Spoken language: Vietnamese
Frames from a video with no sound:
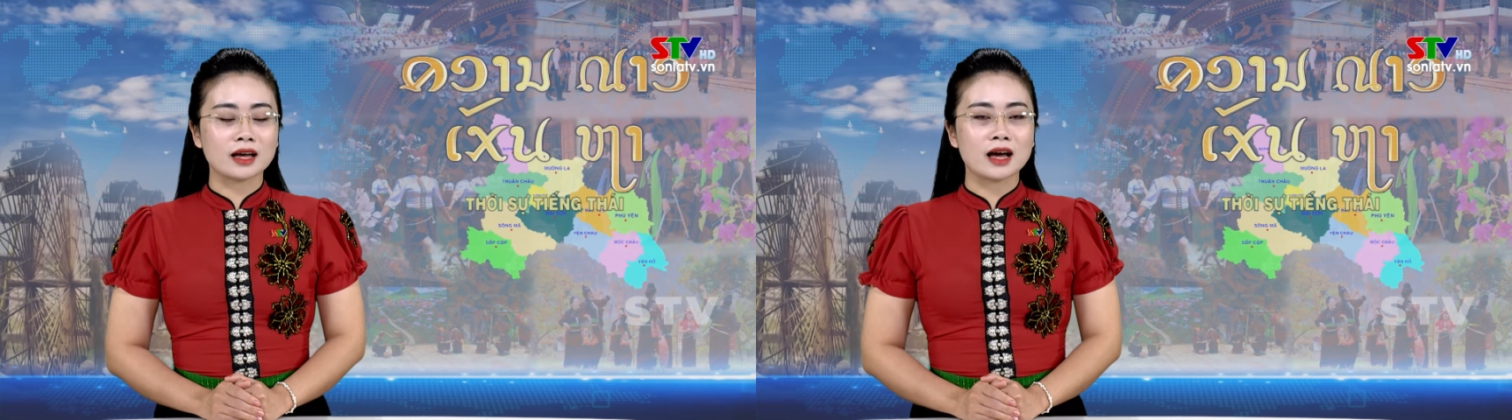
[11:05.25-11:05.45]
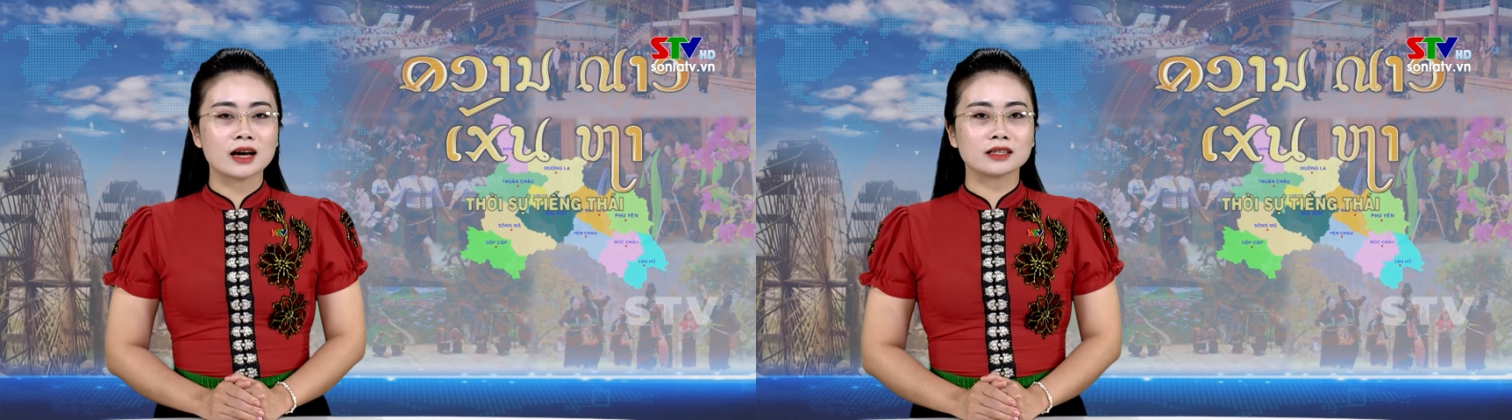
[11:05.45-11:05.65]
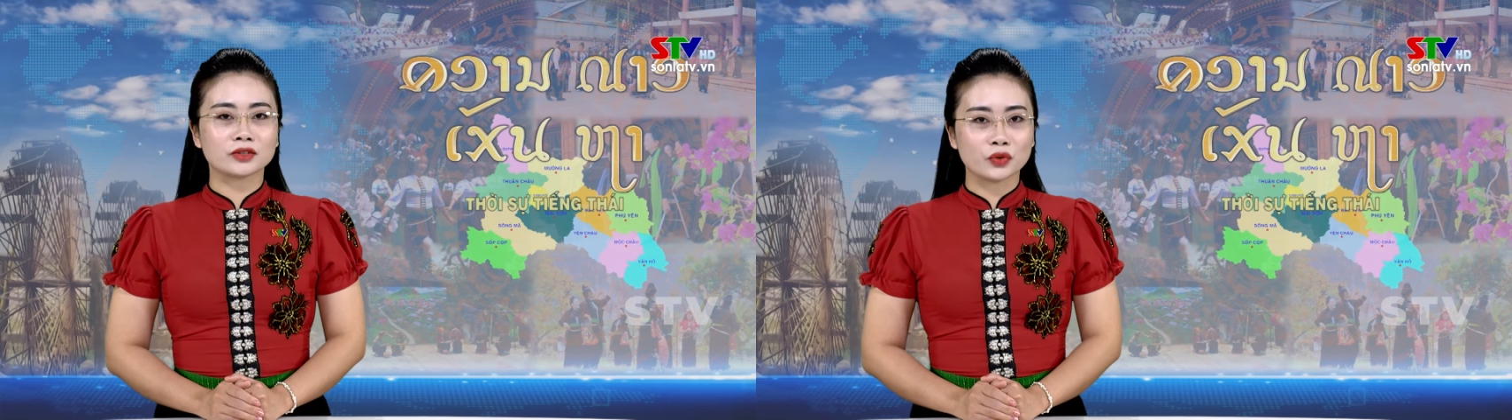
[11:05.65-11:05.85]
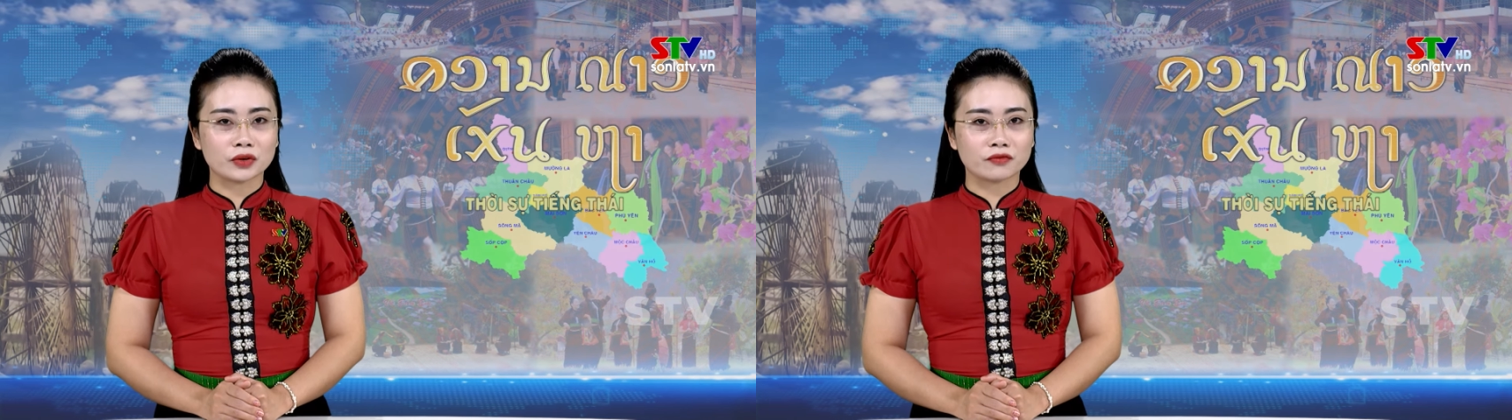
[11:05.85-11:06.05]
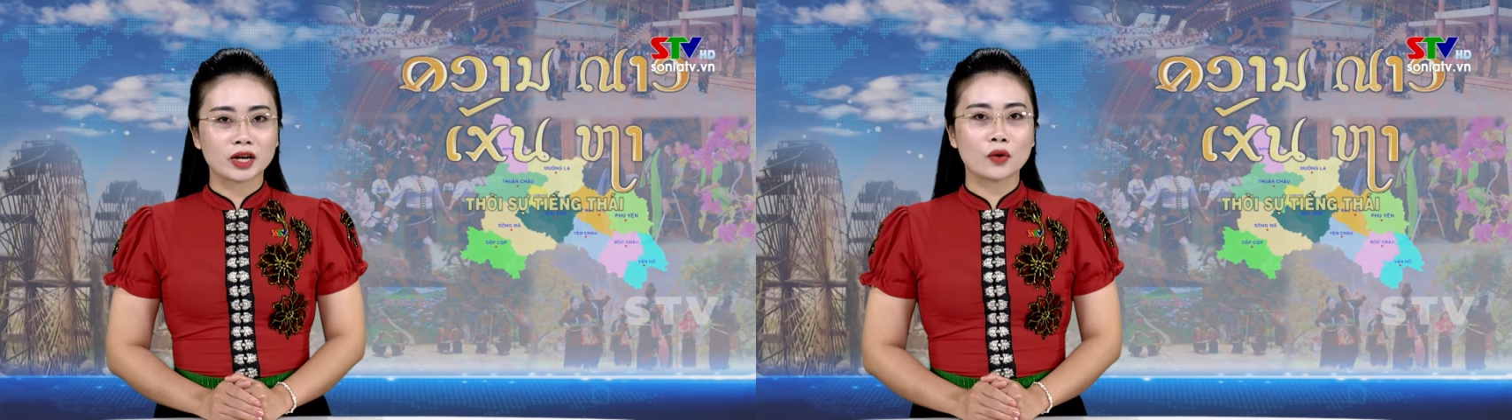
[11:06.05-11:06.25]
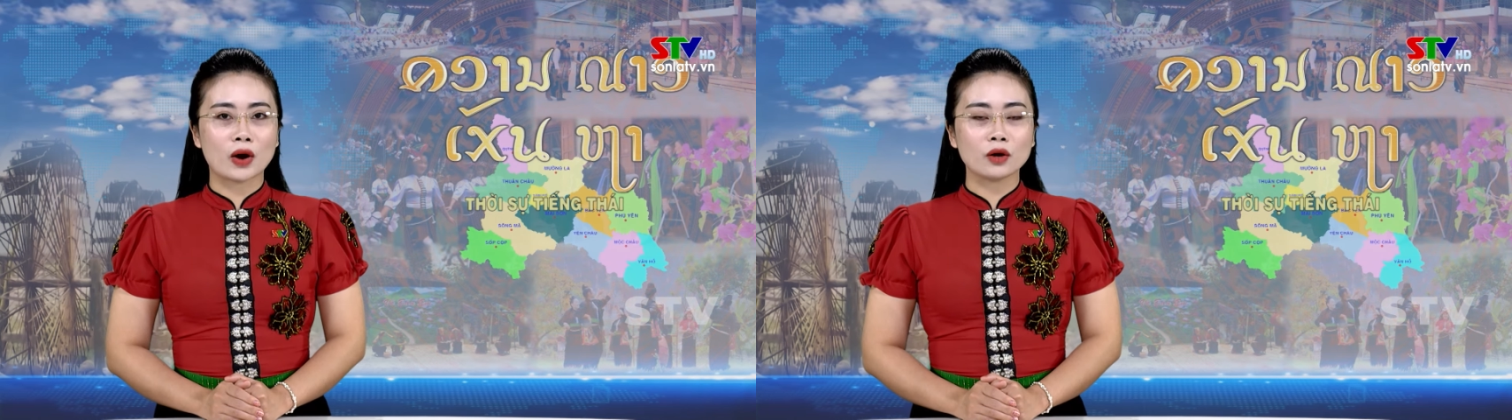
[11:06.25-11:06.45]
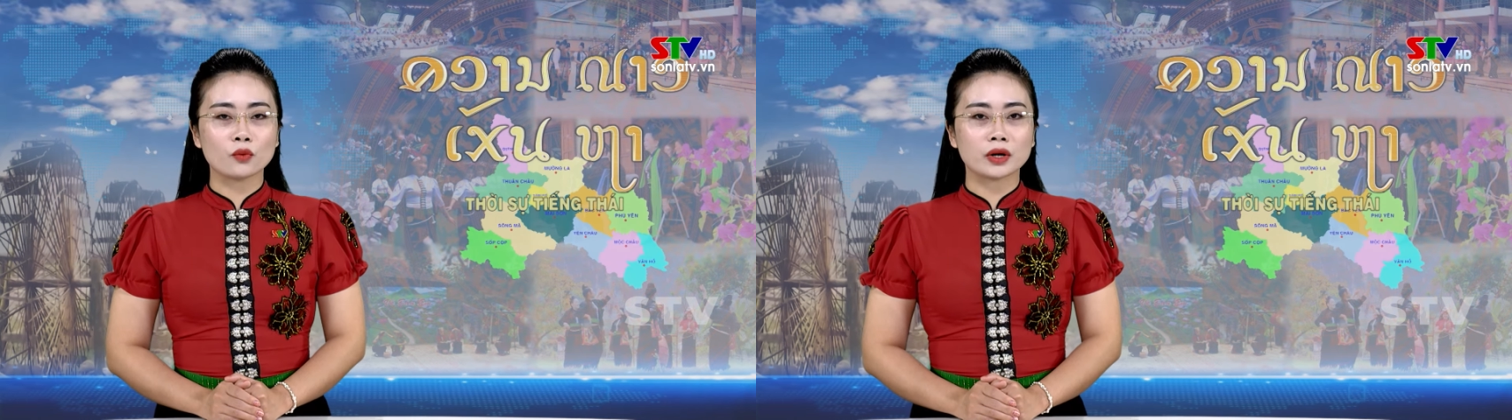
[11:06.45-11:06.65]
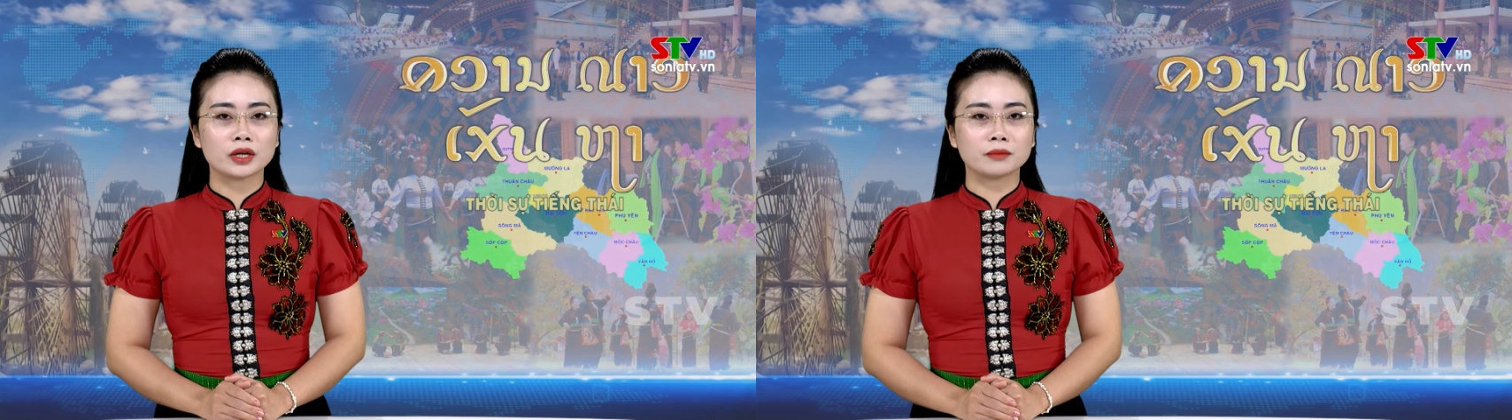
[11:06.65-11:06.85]
hở tuần văn hóa
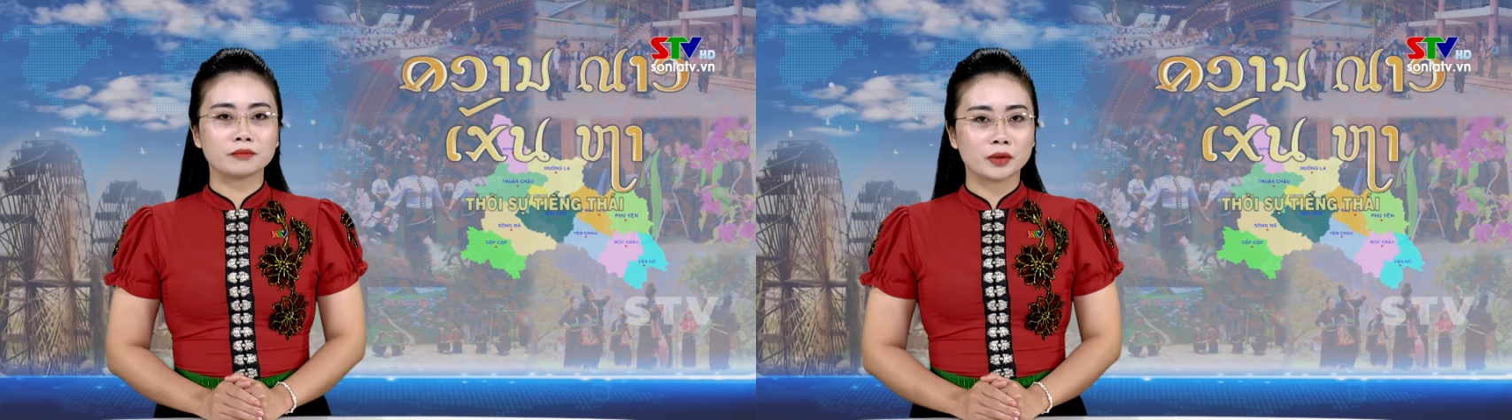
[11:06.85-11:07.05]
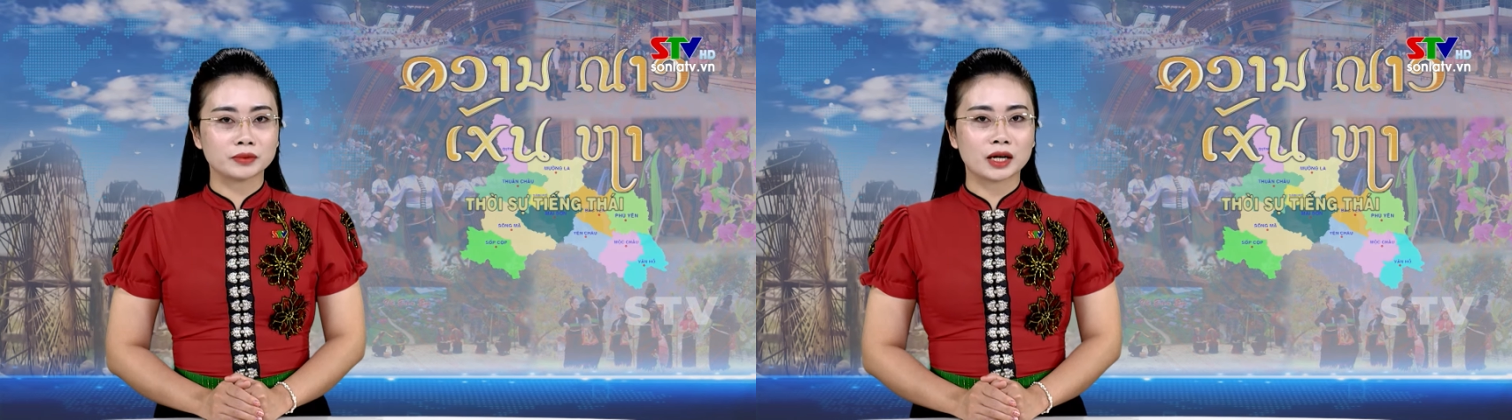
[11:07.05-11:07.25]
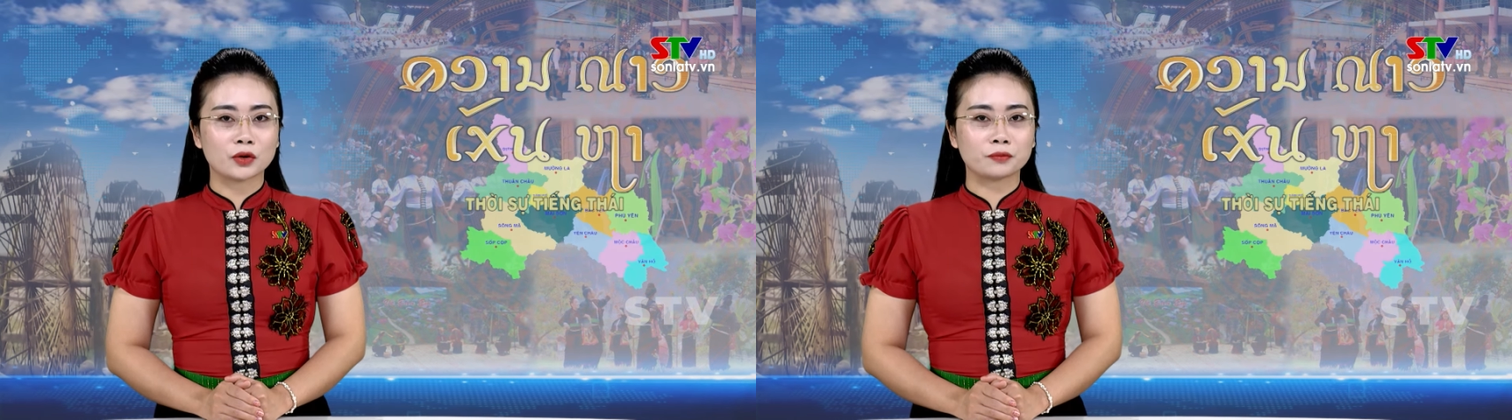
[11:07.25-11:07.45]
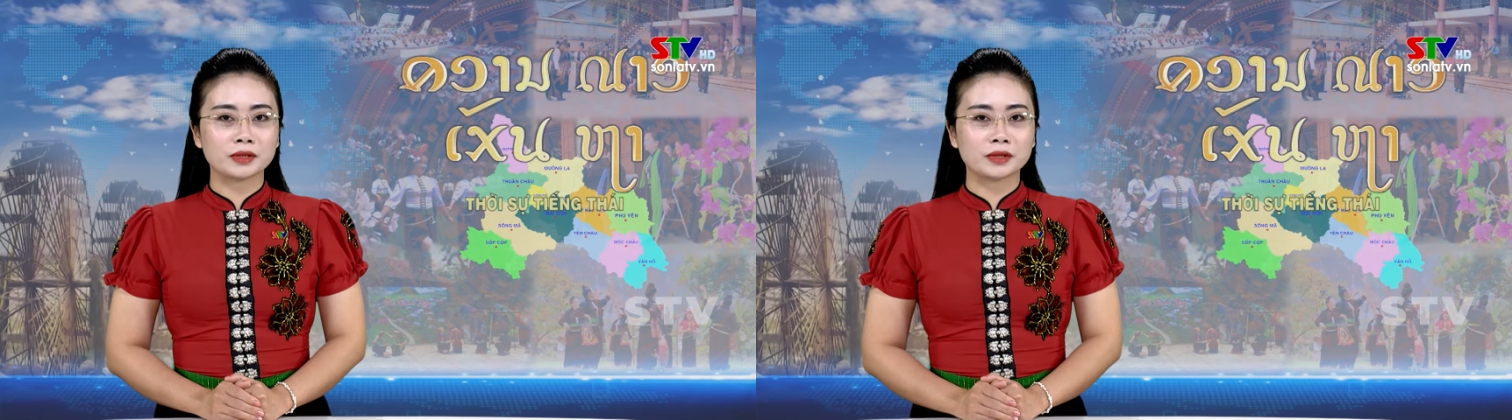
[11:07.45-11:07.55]
quả in mập trào